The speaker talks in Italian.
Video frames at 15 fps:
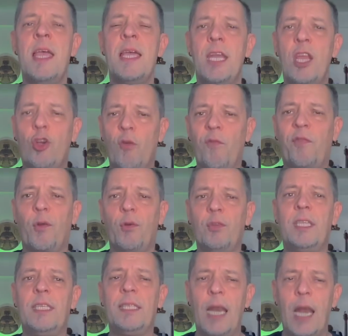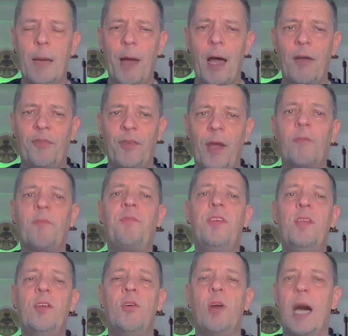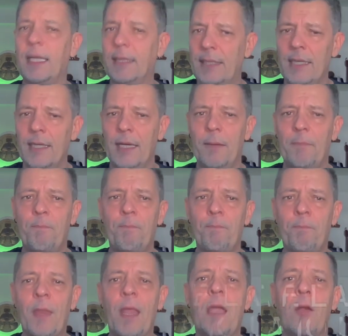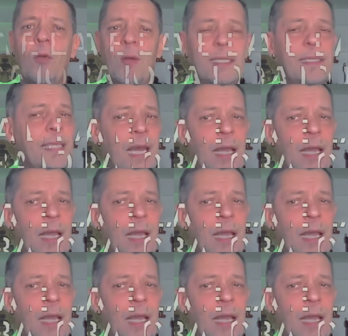nei confronti della mafia, fino a dire questa è la